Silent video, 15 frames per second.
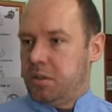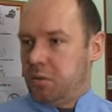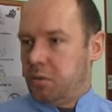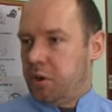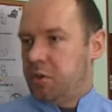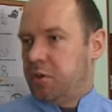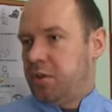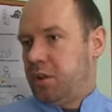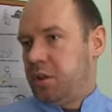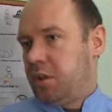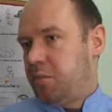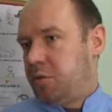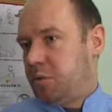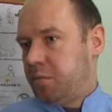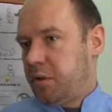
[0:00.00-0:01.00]
zgłaszać
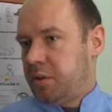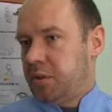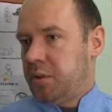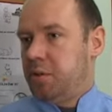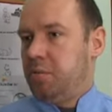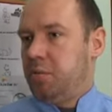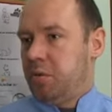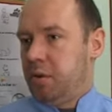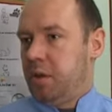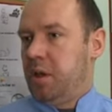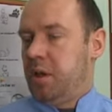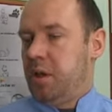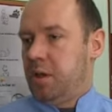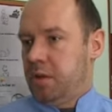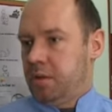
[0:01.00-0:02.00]
takie przypadki, bo
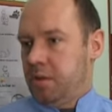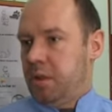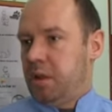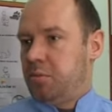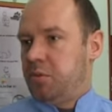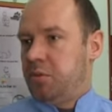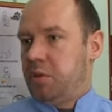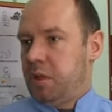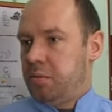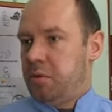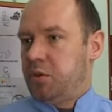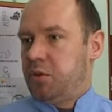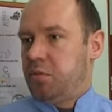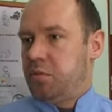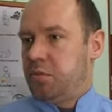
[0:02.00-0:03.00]
tak jak mówię,
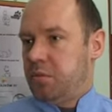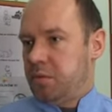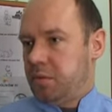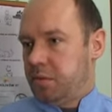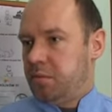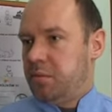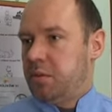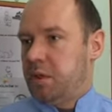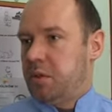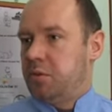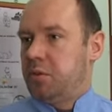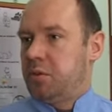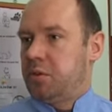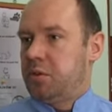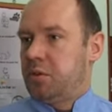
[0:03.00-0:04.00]
lepiej, żeby
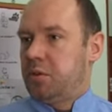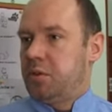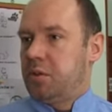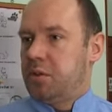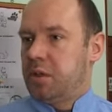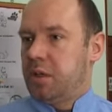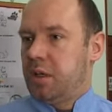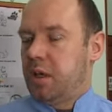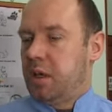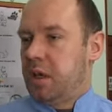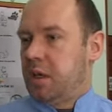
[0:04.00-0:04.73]
trafił do schroniska.